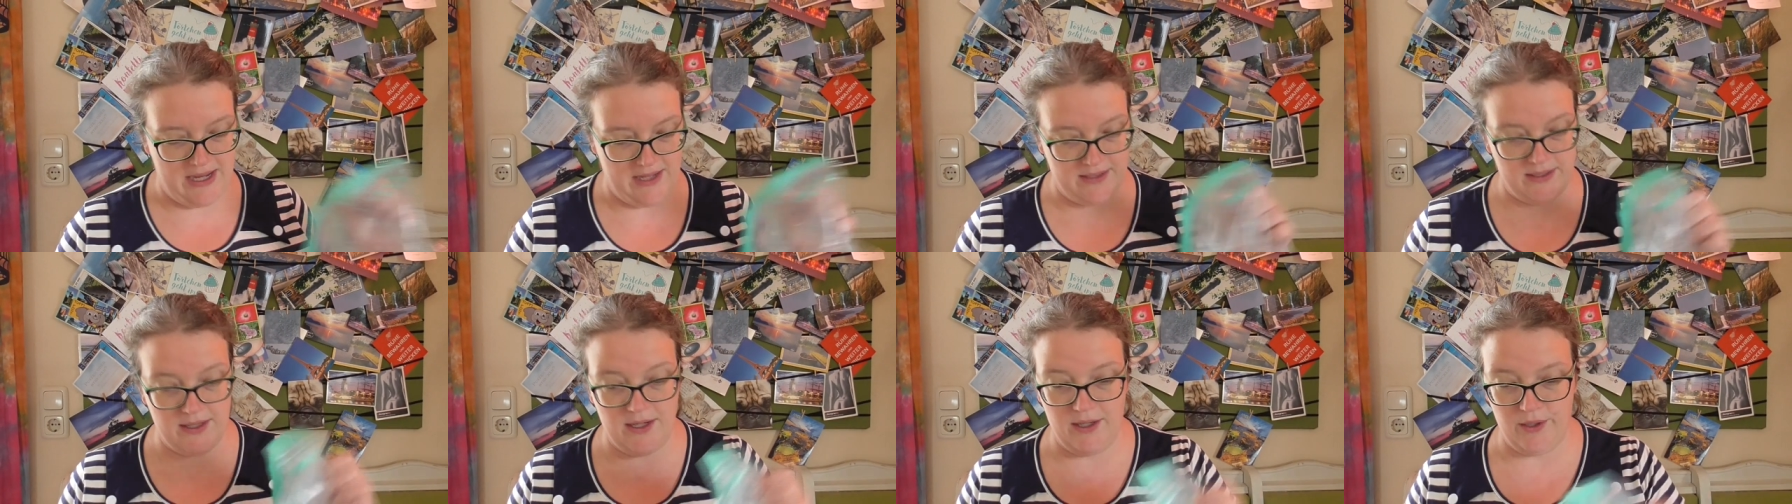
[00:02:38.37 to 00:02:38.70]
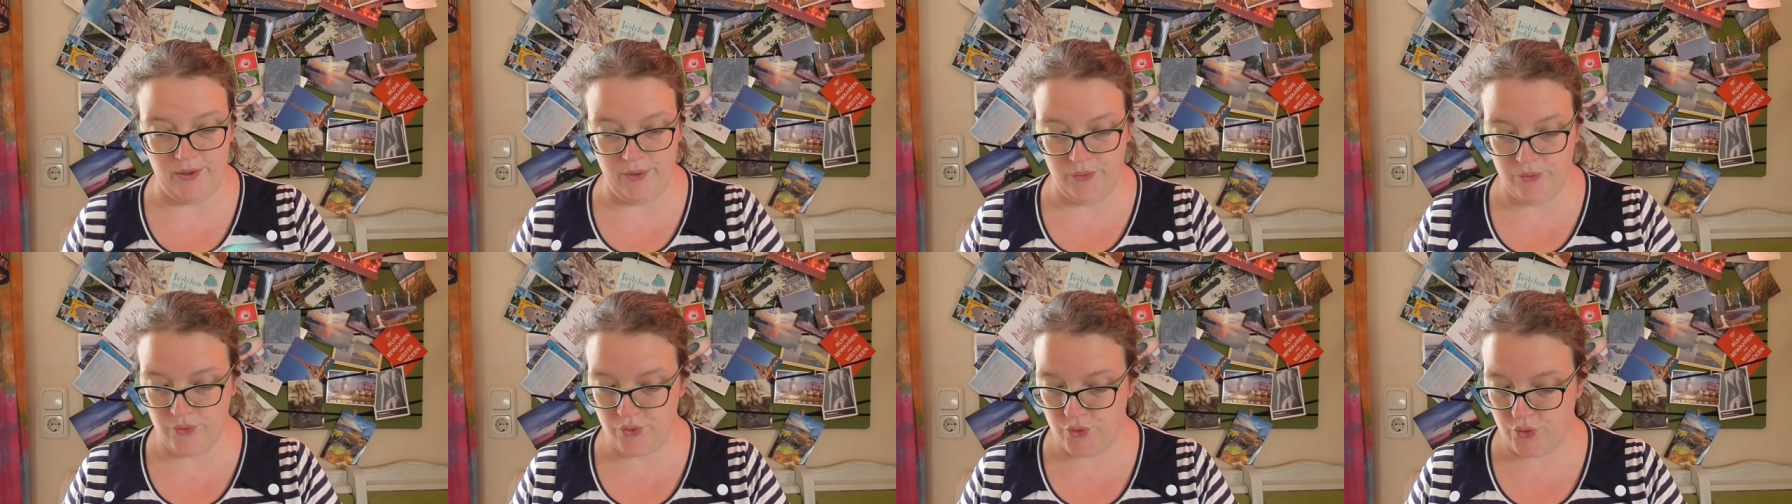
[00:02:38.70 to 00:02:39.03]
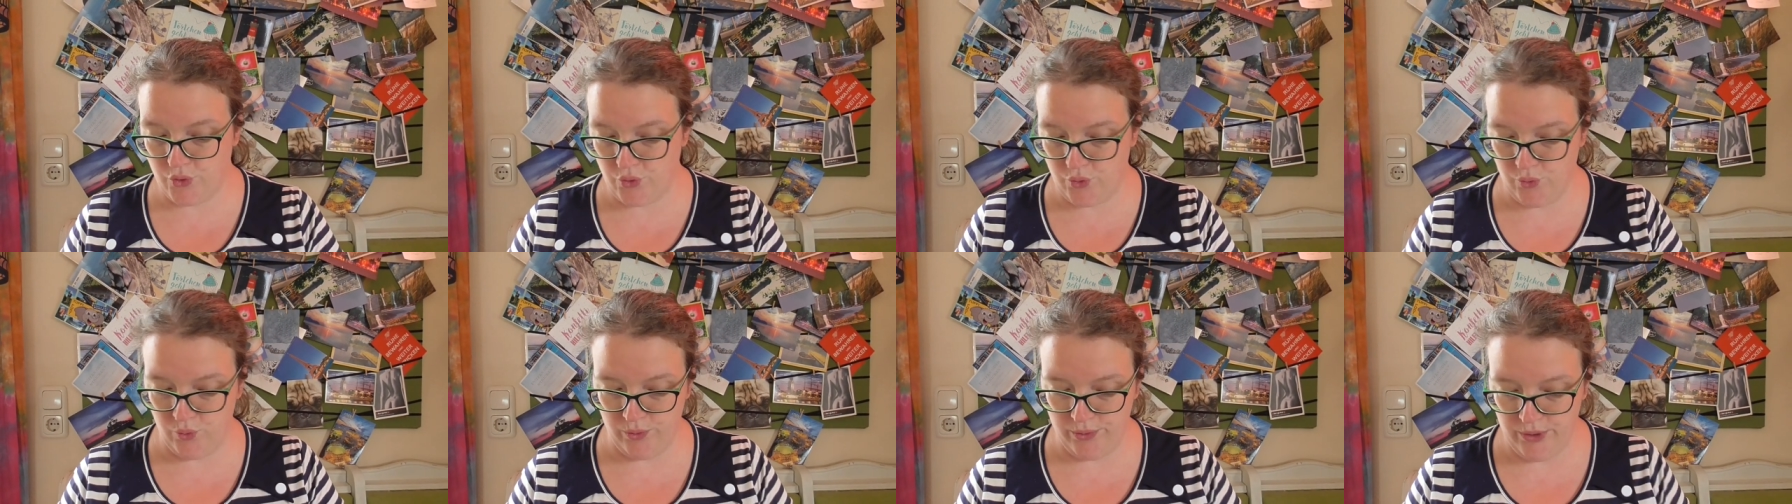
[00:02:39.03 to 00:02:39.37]
so eine Art
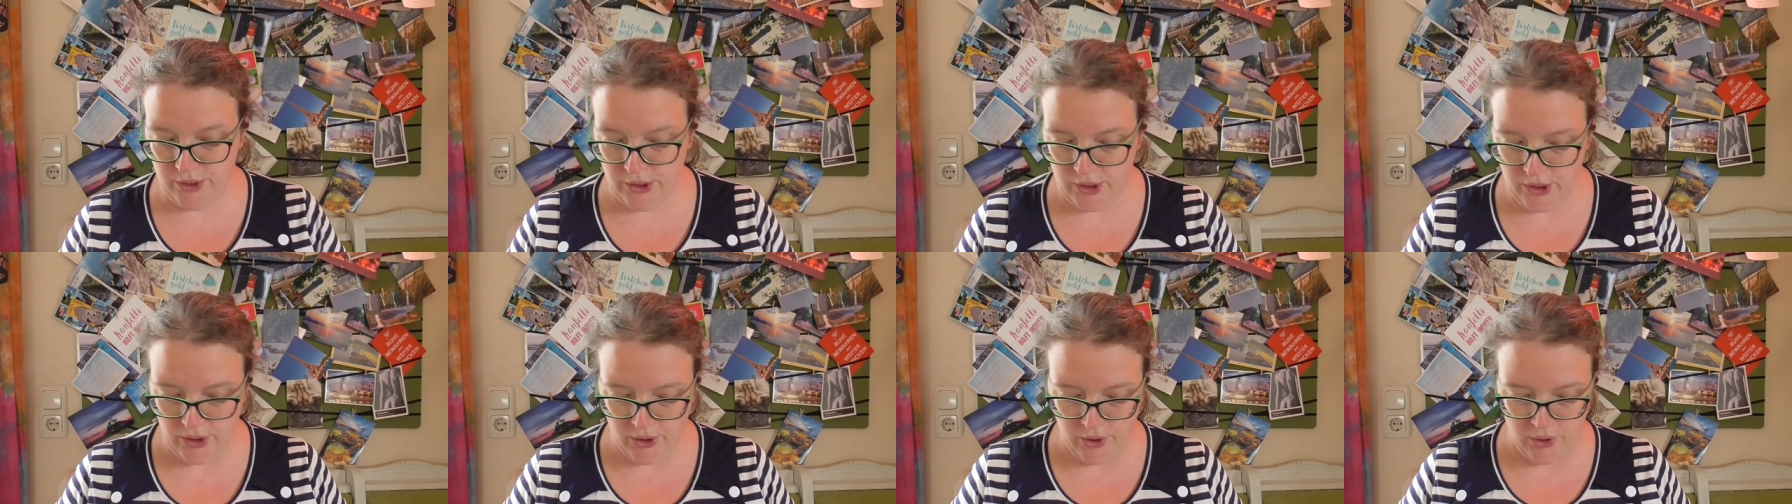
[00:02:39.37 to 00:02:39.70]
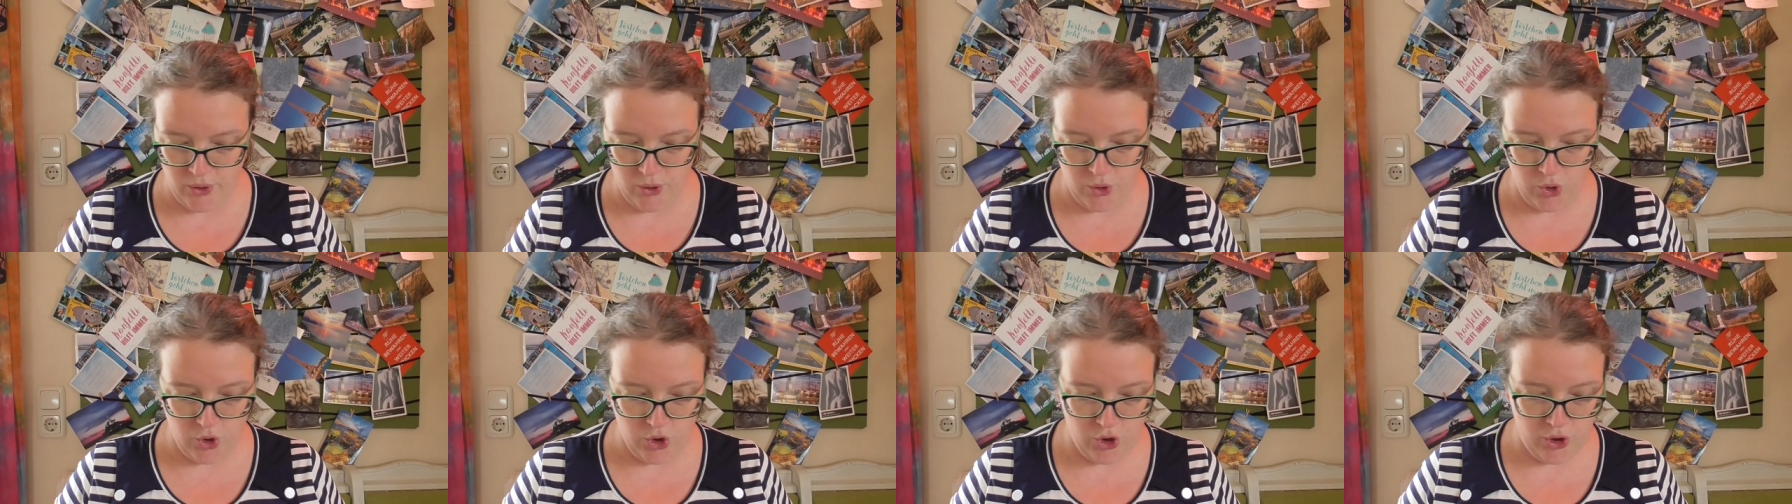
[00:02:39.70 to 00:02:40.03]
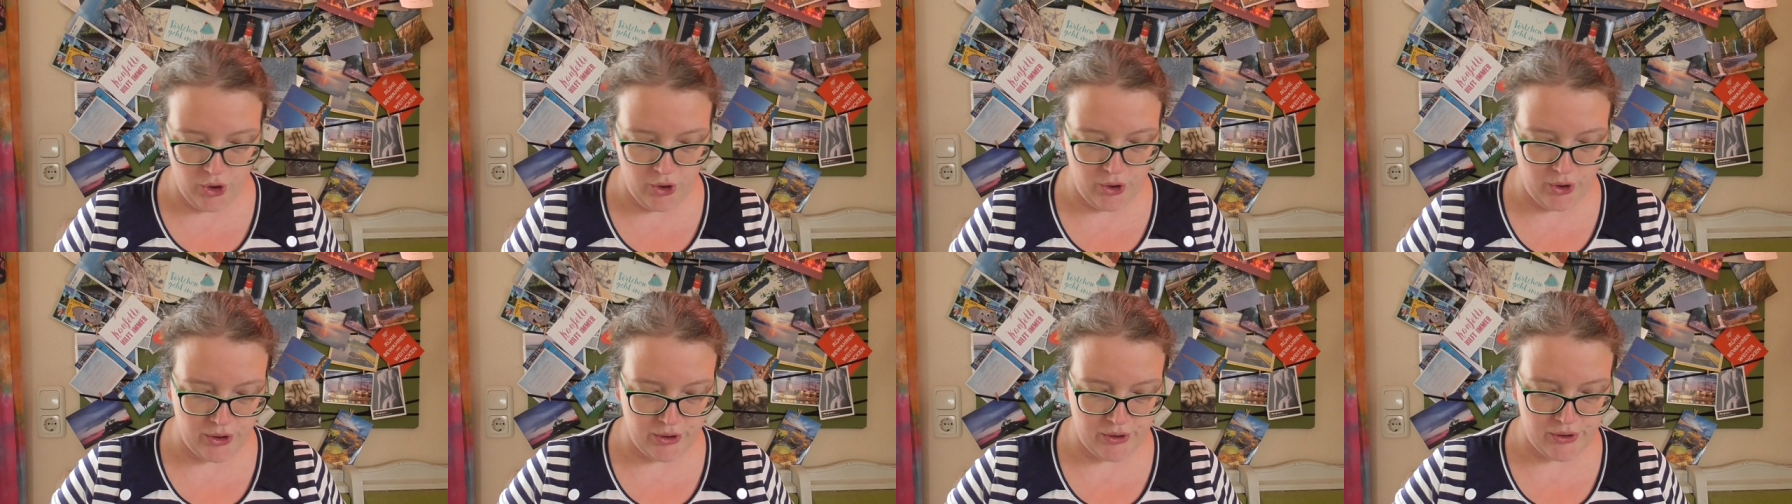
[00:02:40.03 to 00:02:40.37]
Hausschuh.
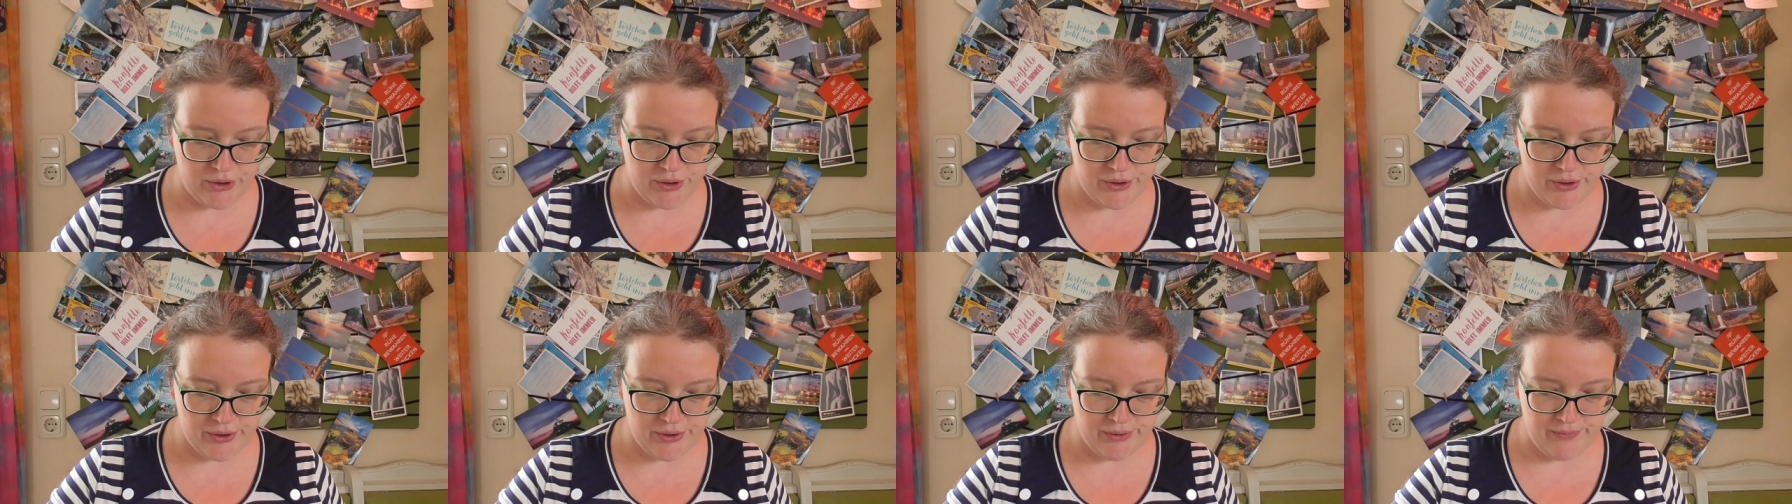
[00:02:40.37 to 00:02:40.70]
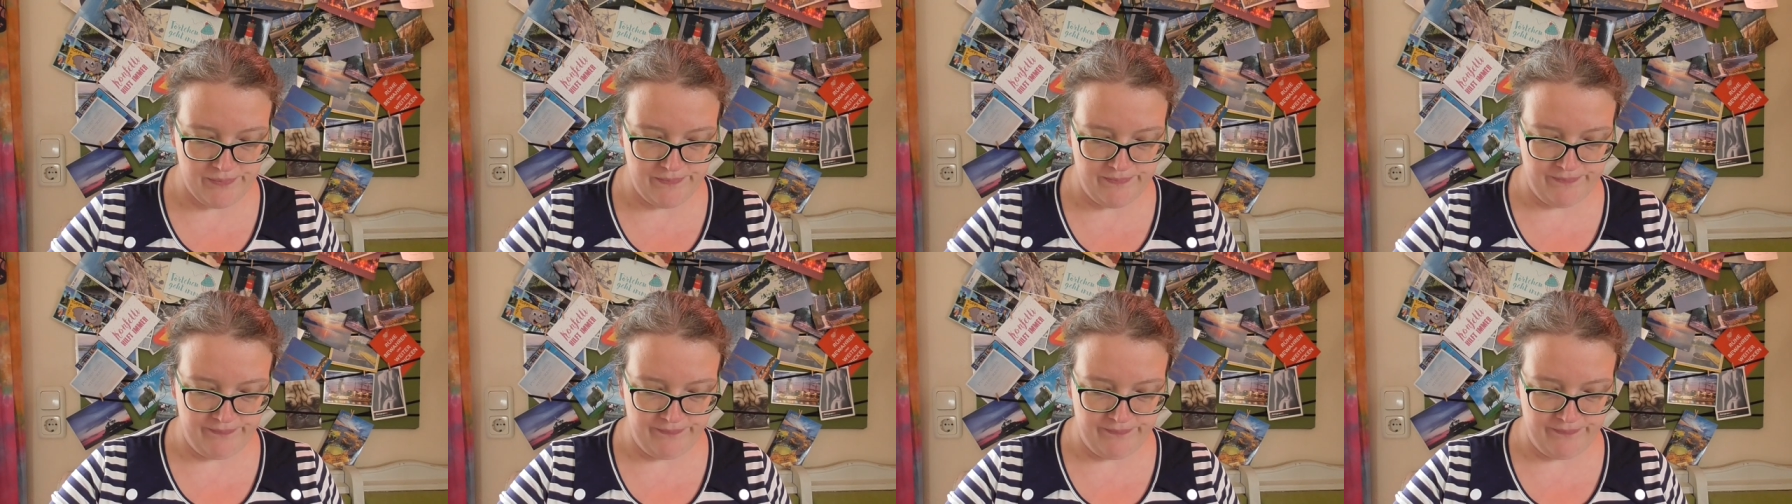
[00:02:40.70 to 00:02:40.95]
Und